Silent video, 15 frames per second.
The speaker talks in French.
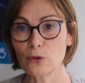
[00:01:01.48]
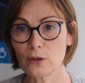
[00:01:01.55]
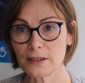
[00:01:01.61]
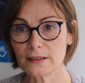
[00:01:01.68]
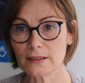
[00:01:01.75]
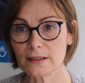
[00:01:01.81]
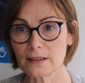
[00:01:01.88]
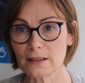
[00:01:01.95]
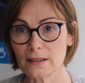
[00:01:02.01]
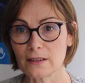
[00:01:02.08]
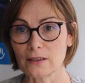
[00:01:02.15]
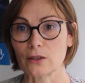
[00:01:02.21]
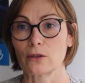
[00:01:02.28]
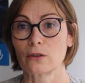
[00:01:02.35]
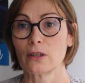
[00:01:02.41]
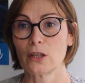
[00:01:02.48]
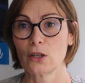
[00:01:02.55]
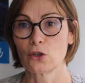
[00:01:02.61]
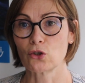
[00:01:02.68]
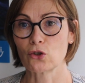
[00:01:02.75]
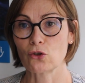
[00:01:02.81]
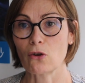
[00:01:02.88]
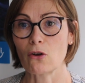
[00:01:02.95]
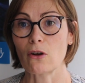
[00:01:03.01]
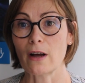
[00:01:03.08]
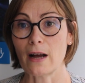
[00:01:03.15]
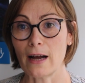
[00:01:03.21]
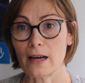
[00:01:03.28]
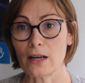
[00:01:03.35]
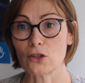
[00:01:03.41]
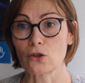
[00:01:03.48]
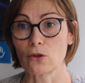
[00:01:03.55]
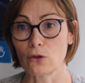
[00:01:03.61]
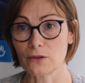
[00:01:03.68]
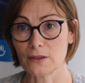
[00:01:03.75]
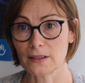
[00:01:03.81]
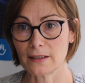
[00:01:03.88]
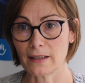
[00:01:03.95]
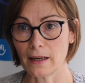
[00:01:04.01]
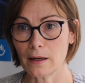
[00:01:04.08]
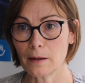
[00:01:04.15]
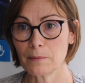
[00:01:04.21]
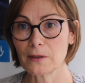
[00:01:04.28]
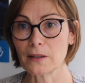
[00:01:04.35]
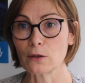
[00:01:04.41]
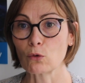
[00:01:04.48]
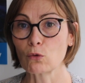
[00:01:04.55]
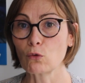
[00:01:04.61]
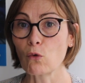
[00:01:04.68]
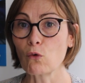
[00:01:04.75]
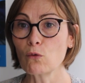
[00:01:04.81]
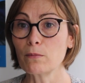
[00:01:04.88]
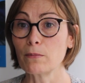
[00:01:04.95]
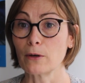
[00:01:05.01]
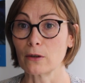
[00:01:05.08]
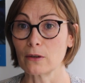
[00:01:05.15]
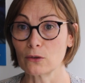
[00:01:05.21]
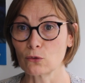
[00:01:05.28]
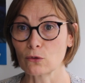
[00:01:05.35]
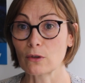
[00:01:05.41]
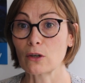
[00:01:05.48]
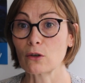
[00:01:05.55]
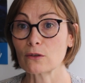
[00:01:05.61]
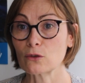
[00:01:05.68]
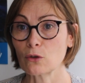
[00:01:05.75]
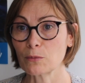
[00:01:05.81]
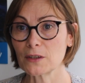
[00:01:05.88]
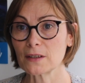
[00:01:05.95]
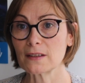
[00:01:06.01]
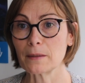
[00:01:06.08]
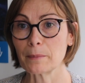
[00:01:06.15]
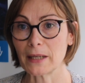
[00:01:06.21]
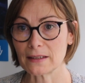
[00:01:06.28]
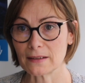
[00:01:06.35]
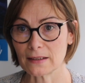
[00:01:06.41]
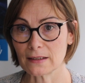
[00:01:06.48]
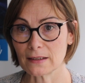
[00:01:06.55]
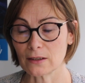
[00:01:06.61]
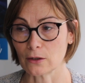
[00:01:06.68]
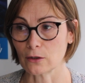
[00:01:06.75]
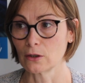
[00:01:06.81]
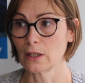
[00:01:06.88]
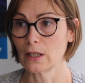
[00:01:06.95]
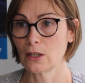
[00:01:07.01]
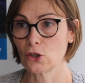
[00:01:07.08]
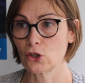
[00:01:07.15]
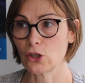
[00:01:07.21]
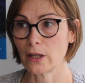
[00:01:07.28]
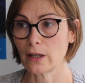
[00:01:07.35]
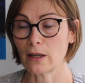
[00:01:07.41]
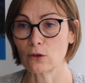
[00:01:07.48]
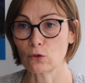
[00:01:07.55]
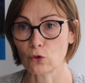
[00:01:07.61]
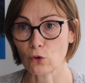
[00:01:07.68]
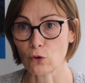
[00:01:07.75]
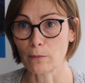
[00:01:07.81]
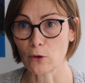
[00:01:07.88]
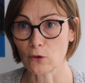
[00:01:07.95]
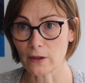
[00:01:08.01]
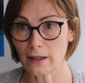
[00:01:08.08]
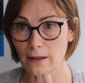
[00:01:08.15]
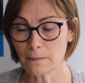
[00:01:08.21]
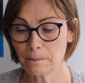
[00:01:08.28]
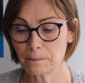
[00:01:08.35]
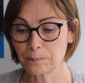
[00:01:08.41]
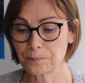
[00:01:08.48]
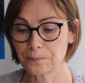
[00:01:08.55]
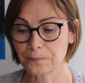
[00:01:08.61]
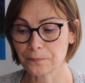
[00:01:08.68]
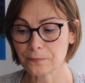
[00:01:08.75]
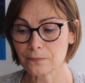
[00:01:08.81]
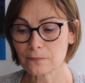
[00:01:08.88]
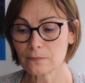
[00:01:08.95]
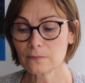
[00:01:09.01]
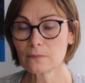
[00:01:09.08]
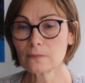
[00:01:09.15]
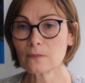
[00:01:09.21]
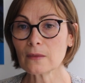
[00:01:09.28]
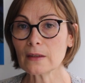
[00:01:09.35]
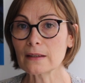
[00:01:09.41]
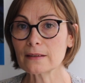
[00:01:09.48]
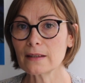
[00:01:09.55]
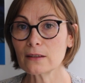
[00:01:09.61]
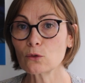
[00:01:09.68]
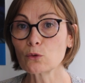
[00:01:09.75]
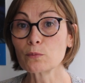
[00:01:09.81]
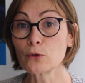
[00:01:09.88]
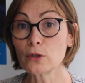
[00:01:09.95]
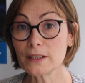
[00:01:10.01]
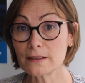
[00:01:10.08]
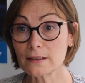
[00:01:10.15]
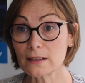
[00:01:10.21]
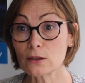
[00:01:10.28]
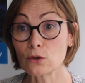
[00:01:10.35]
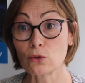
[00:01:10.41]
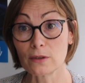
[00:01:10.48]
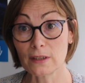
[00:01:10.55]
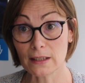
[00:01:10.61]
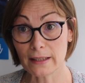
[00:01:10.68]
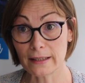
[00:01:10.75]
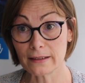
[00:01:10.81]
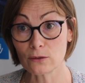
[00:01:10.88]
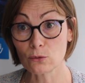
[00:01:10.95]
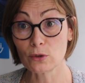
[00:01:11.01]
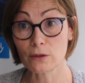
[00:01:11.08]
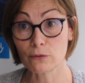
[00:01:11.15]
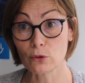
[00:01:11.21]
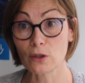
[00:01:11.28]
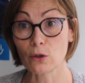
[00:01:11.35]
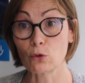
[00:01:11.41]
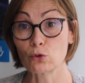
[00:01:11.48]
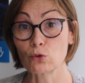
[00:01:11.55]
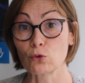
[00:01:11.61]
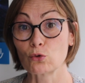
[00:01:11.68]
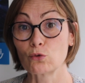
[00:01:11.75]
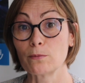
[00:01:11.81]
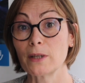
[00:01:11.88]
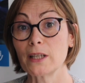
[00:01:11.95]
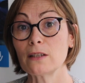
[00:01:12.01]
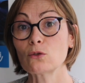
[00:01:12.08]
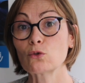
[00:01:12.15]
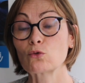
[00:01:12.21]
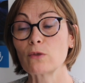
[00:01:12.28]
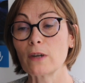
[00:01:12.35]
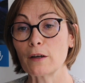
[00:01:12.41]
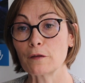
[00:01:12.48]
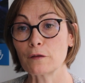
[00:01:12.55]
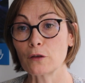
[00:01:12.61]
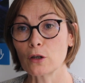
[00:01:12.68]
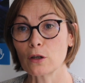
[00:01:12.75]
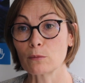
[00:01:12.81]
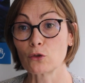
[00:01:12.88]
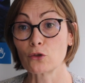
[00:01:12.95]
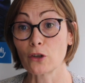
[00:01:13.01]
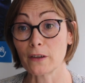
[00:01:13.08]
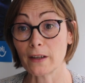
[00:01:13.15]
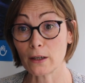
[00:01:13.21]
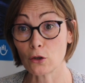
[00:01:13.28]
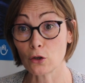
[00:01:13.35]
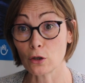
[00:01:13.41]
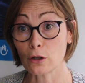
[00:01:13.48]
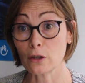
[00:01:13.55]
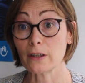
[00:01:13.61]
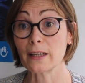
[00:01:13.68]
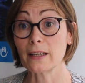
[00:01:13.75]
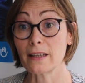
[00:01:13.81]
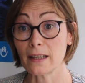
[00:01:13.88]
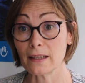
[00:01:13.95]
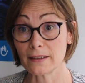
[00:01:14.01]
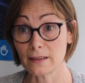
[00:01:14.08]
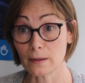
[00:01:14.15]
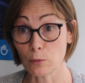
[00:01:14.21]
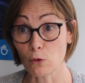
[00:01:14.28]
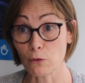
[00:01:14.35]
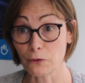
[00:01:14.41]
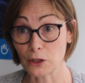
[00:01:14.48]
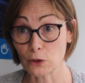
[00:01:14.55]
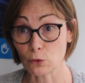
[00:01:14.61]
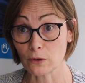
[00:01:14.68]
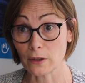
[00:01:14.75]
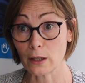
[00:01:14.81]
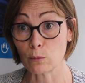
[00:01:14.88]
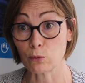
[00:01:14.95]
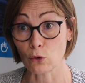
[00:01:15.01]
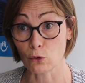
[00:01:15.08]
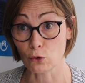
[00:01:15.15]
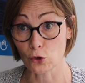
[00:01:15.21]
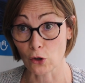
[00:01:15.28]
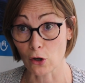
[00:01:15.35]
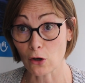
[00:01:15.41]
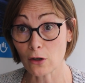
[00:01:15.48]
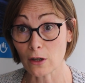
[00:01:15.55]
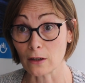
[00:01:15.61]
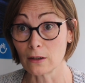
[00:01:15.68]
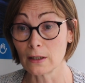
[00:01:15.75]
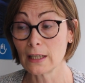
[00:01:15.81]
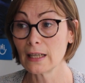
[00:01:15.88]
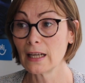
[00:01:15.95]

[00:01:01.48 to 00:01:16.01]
politique genre, âge, handicap qui regroupe donc l'ensemble des thématiques chères à notre mandat, cette politique se décline au niveau des ressources humaines sous la forme d'un accord égalité professionnelle pour le genre